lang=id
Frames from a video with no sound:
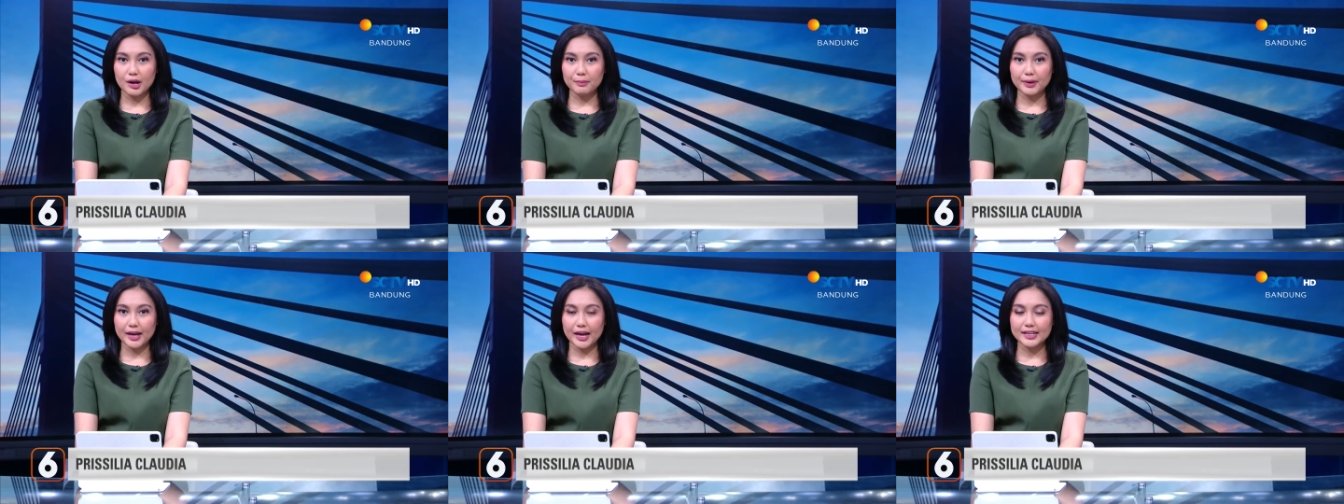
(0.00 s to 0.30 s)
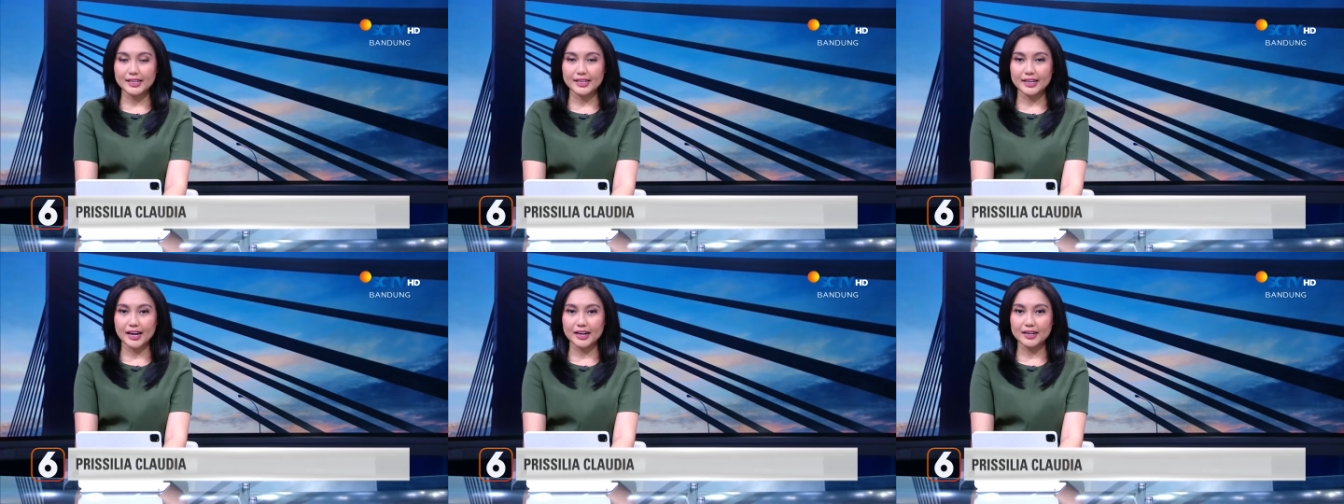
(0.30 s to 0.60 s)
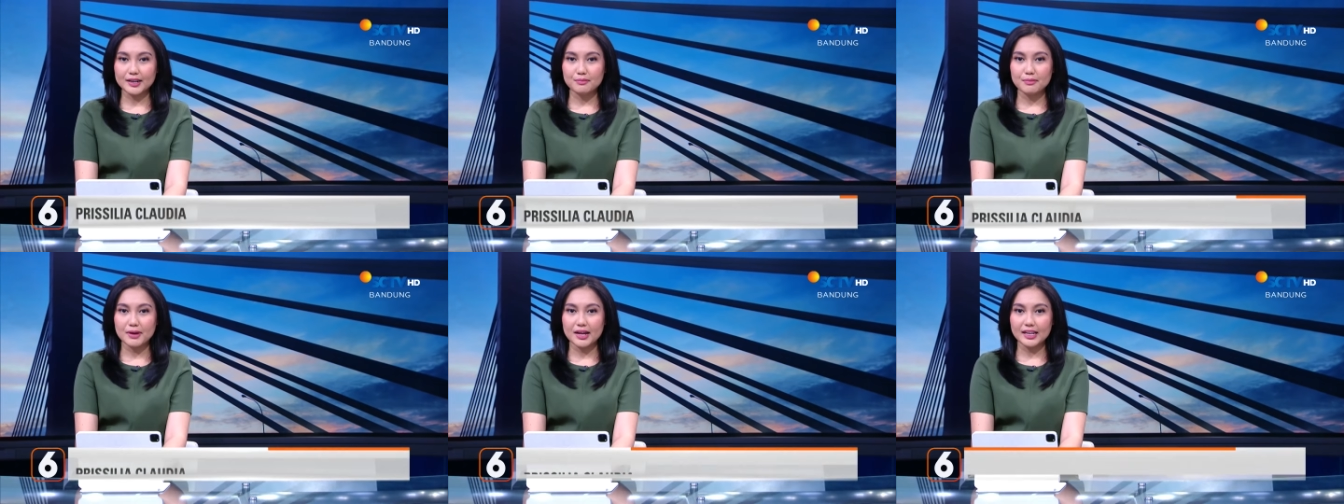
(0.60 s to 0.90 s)
kami
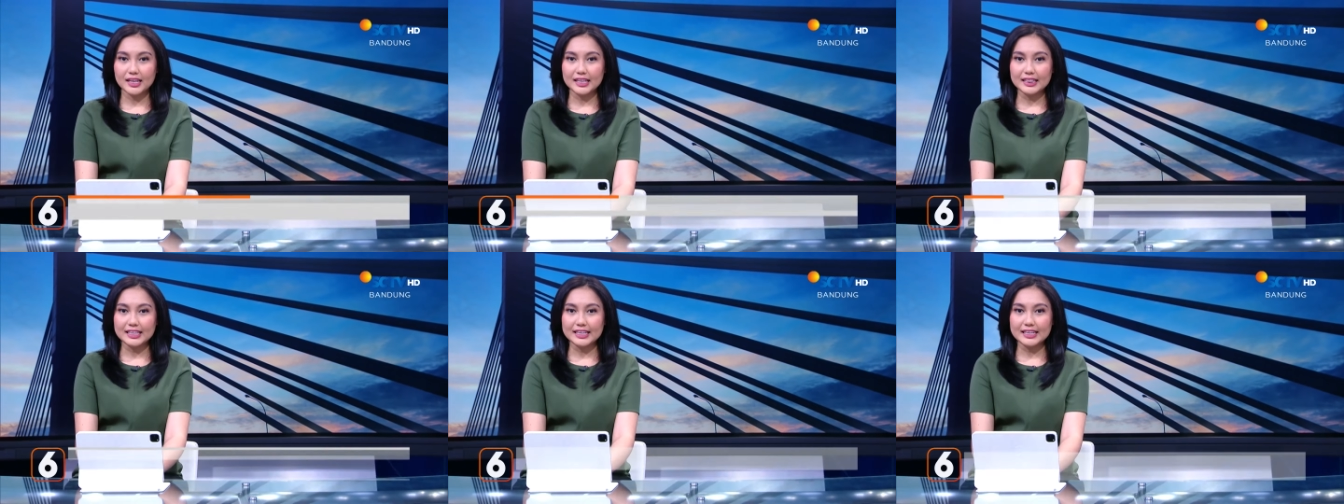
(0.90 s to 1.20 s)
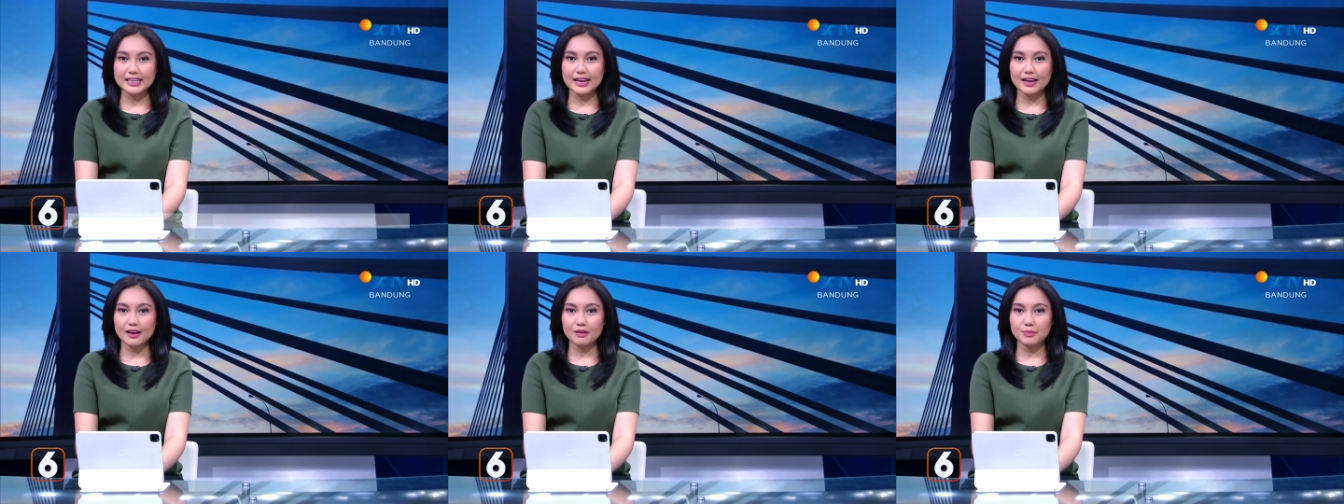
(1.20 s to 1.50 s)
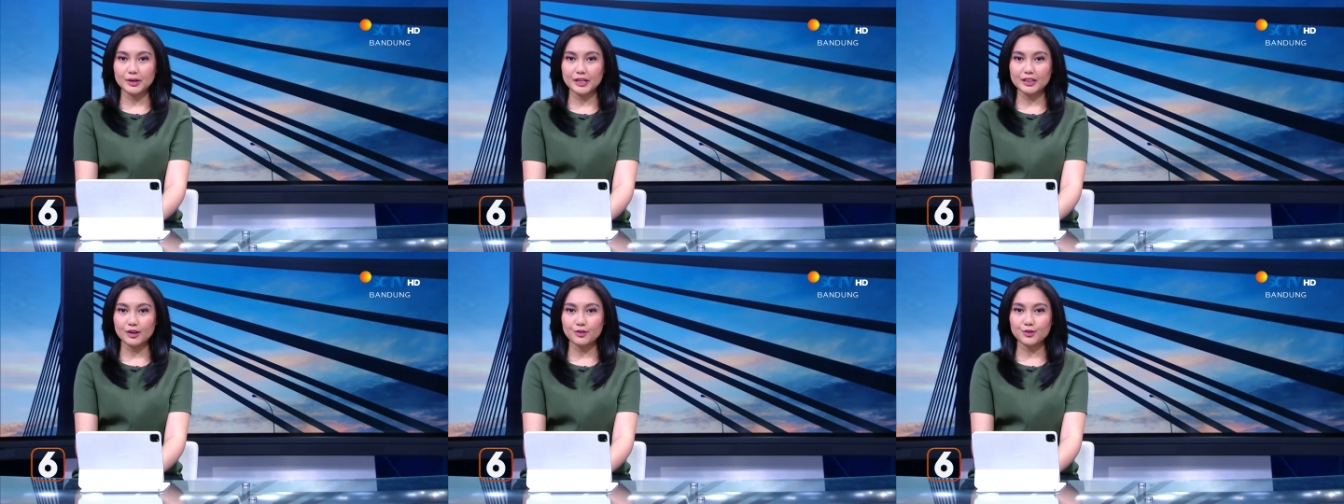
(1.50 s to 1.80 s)
hadirkan kembali tiga
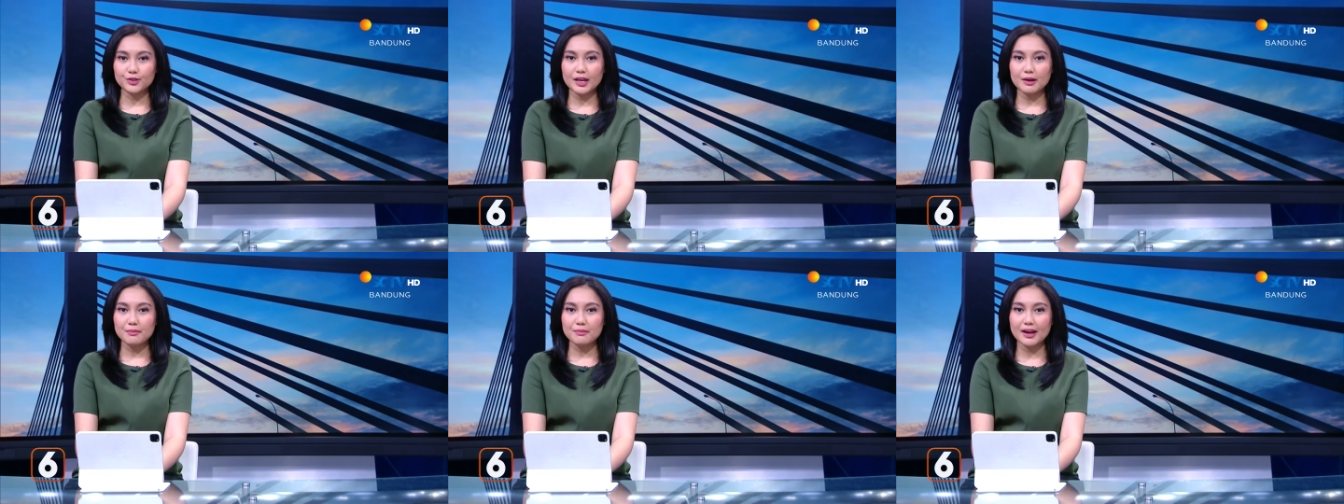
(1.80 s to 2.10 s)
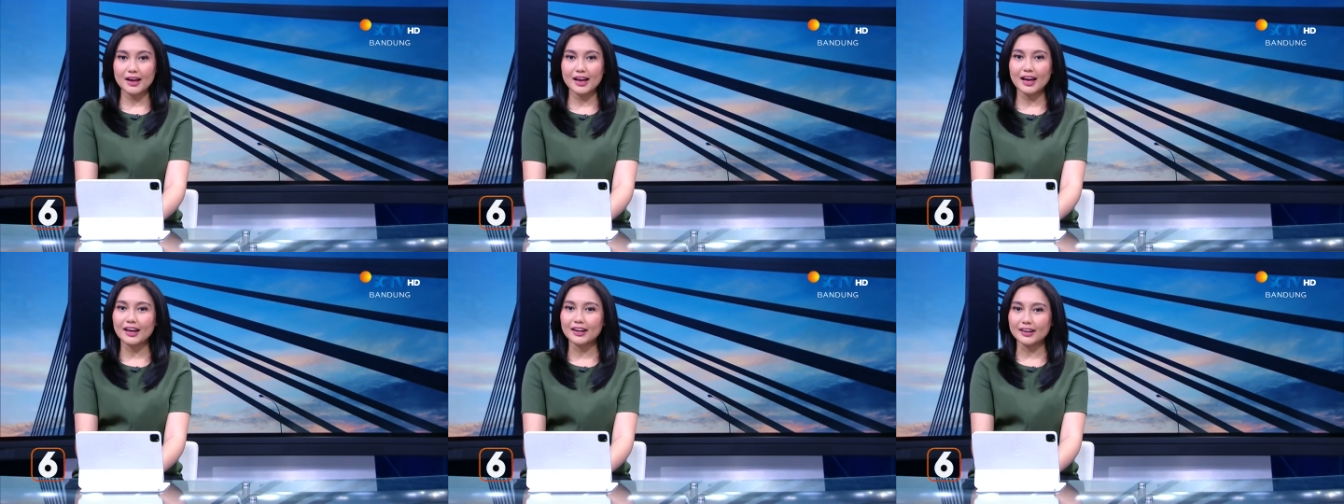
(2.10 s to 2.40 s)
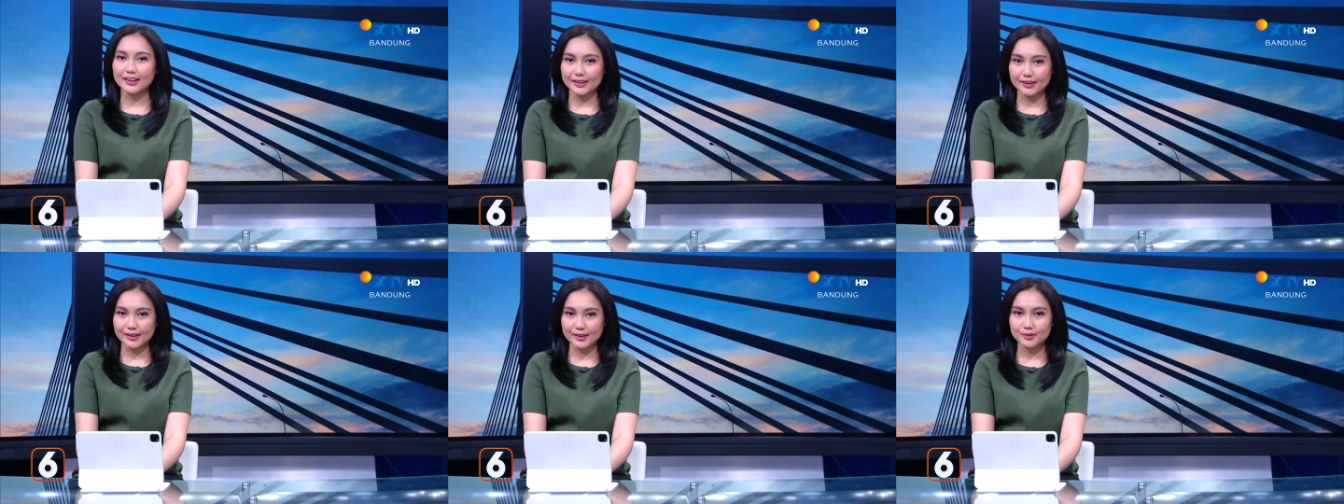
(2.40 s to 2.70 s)
berita utama
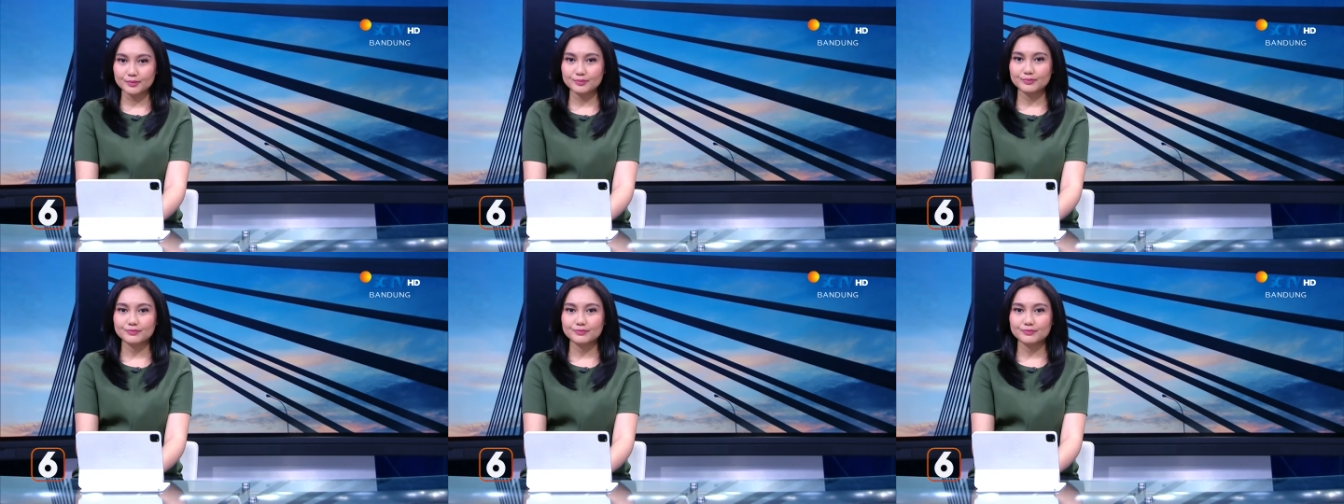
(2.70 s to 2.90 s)
hari ini.